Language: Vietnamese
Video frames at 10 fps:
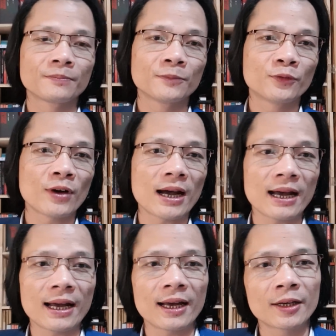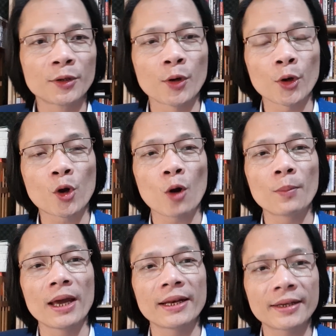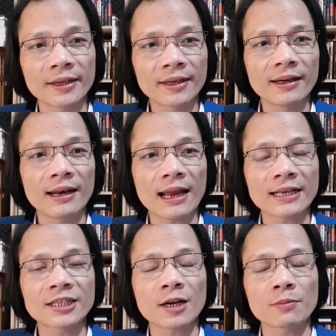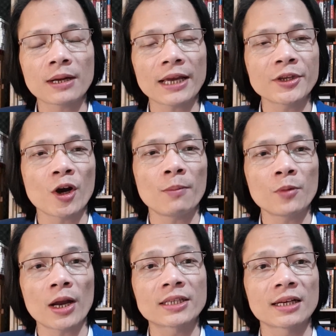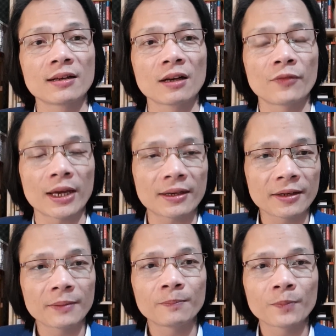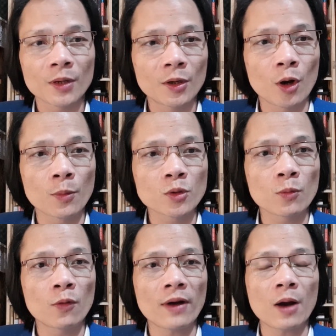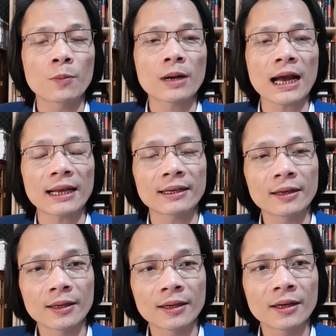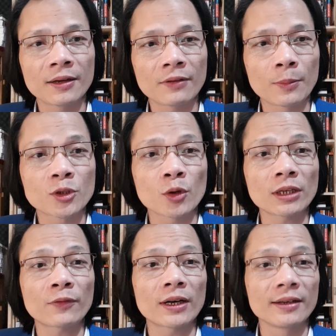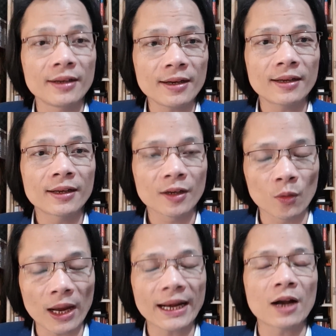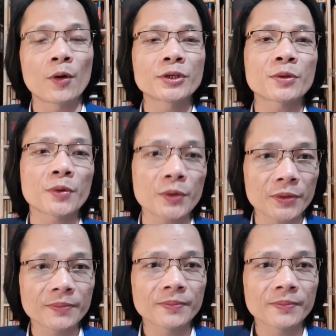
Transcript: Và nổi cộm lên là trong cái nhóm gọi là Chấn Hưng Đất Việt, gồm có Dũng Vô Va, Hùng Khanh và một số thành phần nữa cũng lại đang ngồi trong cụi,